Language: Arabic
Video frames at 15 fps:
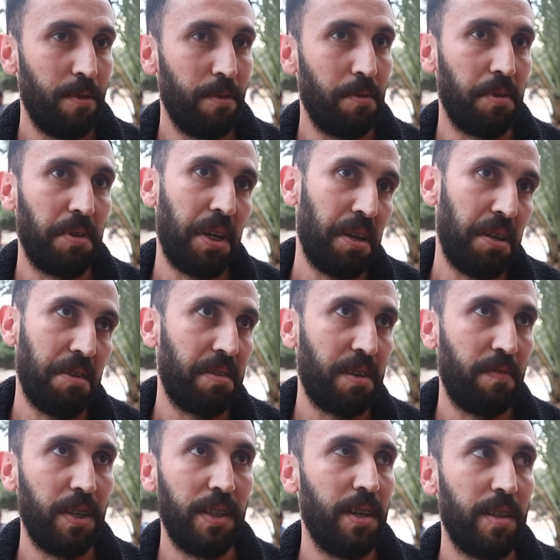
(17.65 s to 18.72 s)
دونك كاينين
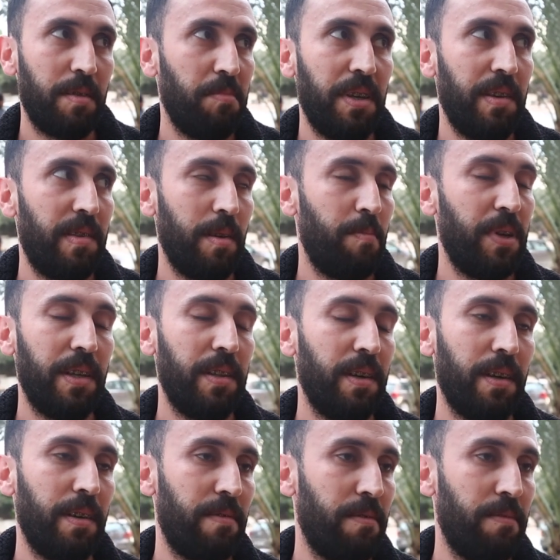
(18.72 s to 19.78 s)
تخفيضات مي سي با
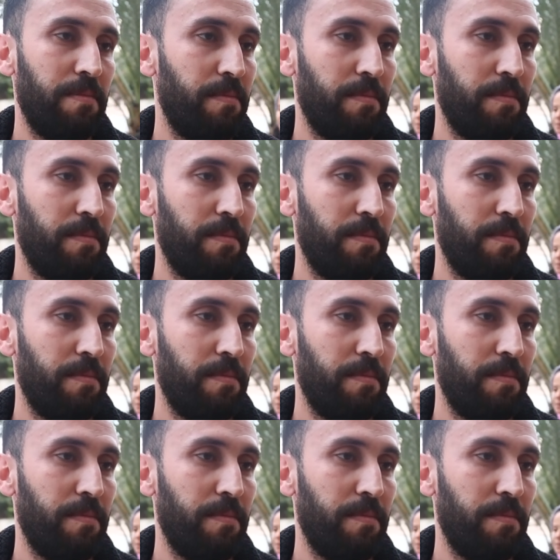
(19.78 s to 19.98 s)
انتيريسون